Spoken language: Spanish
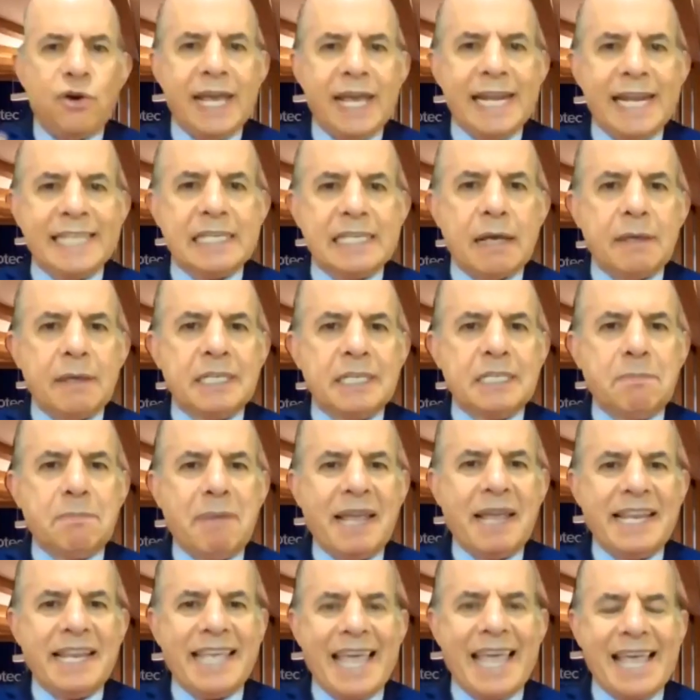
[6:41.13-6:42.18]
en esa
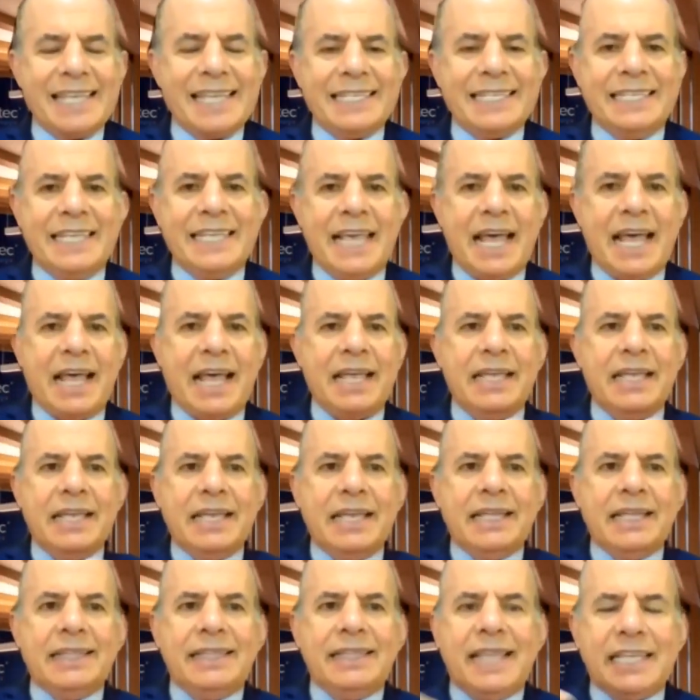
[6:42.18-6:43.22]
experiencia
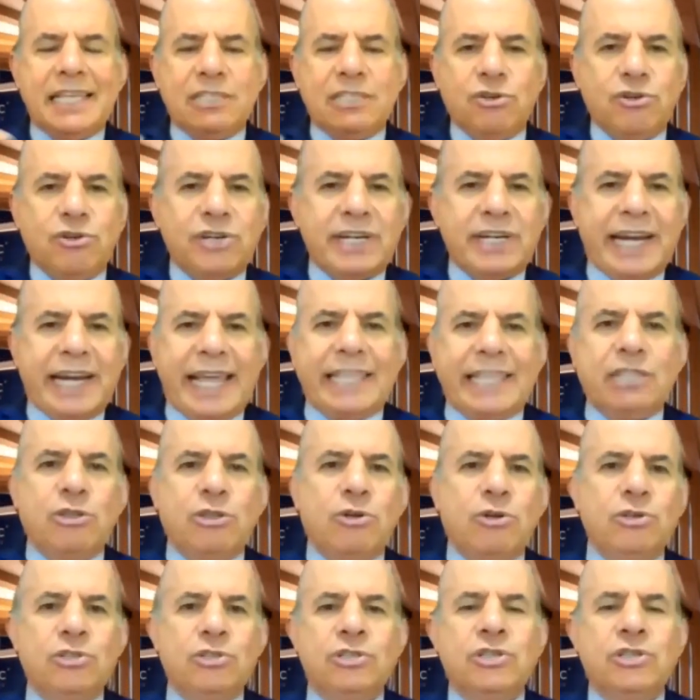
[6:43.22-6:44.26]
de esos
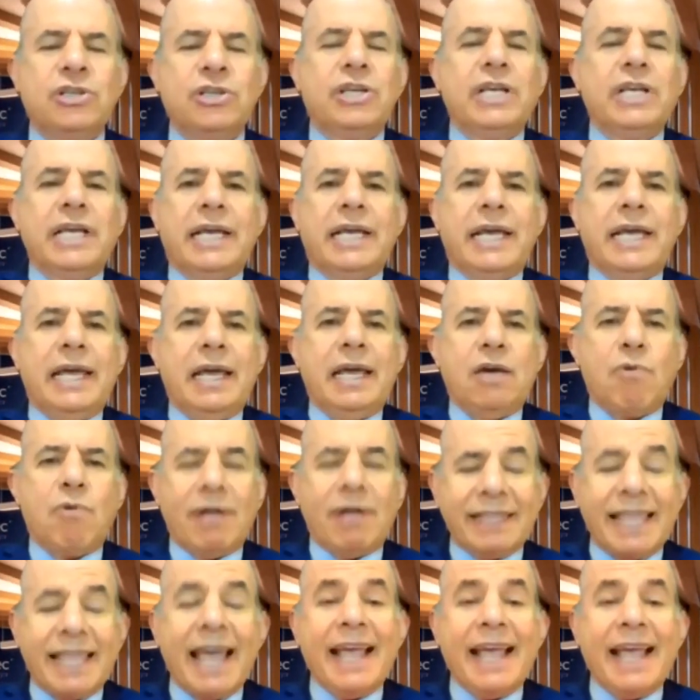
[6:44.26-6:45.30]
retos, eh,
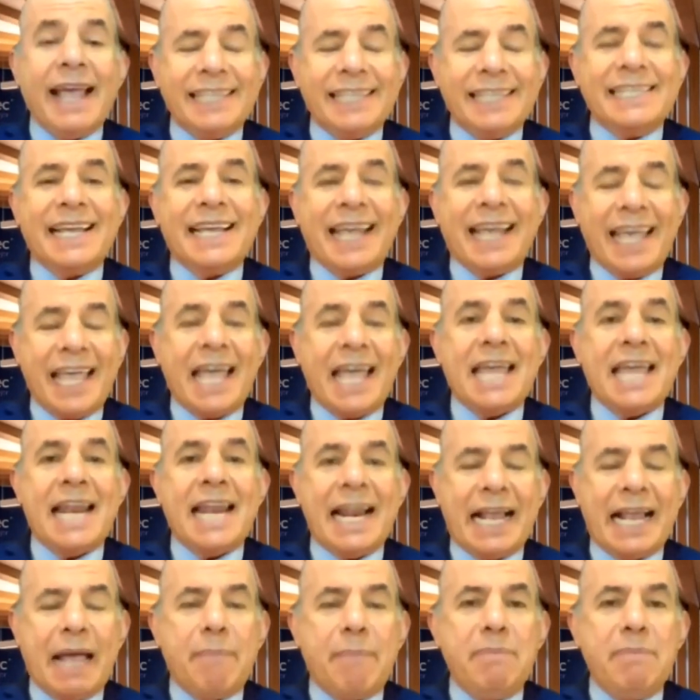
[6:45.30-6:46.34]
¿cuánta gente se queda en
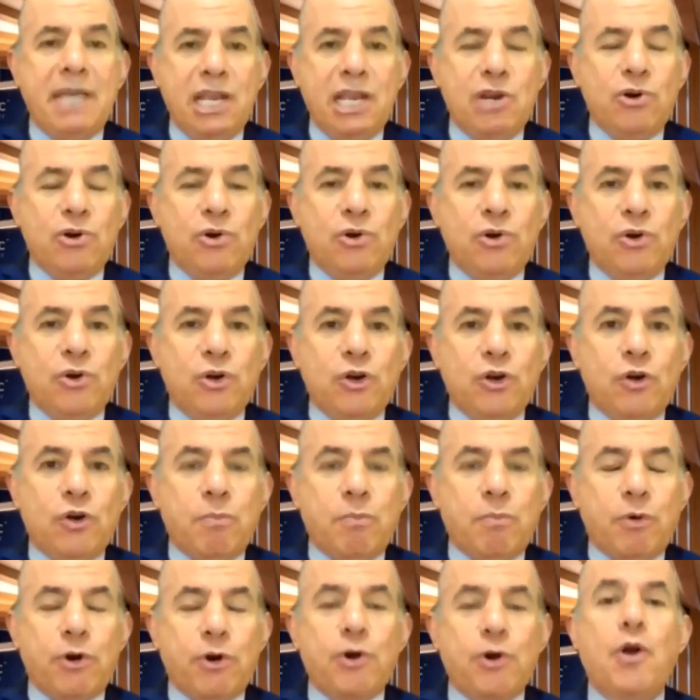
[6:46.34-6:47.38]
el camino
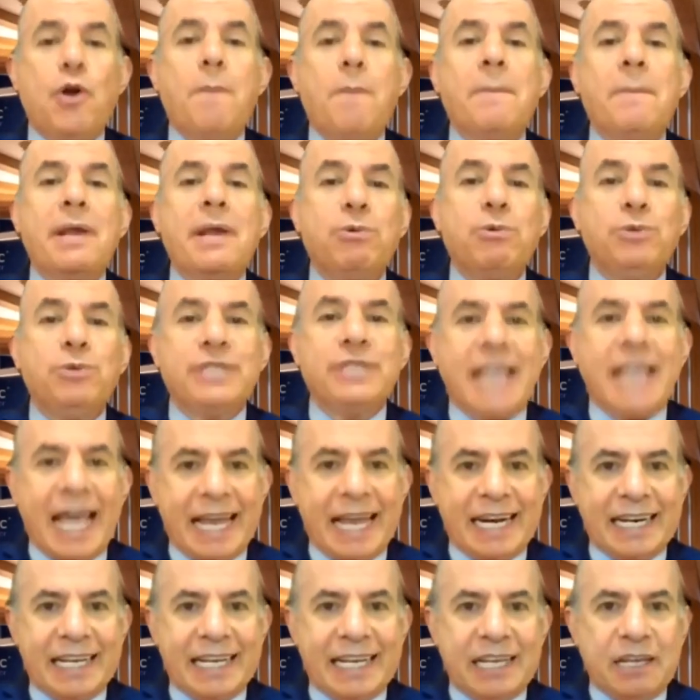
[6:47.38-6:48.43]
por no
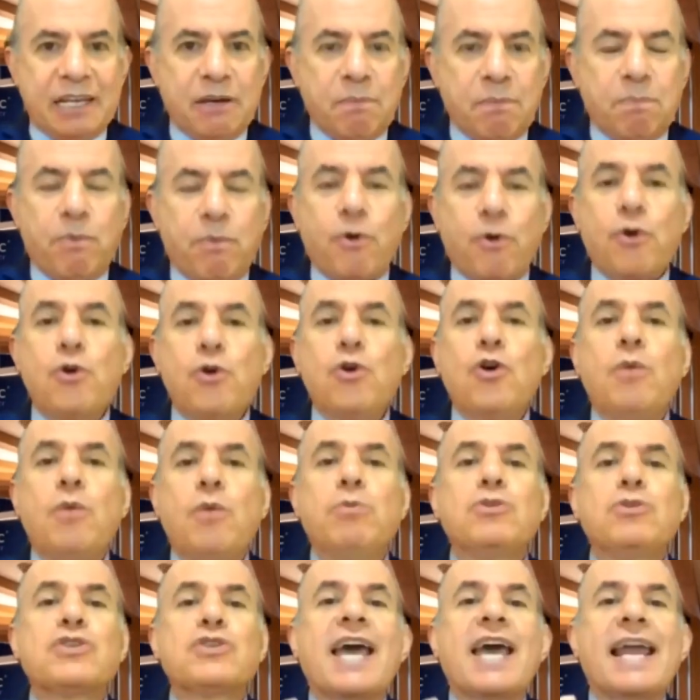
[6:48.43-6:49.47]
preguntar, por no
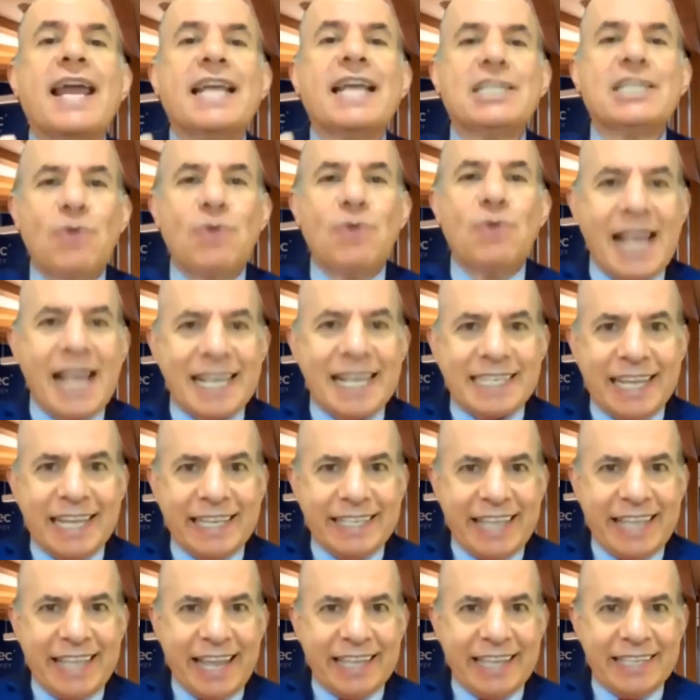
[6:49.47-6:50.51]
buscar a su línea
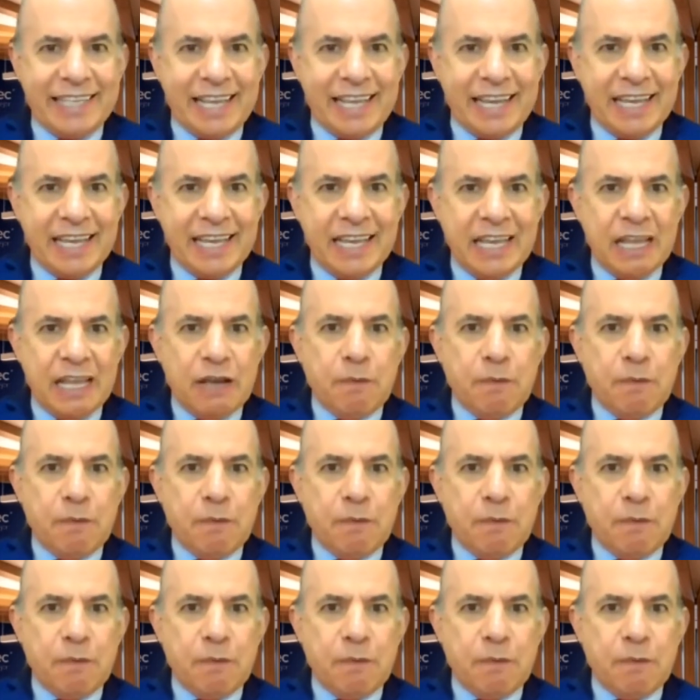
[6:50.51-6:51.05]
ascendente,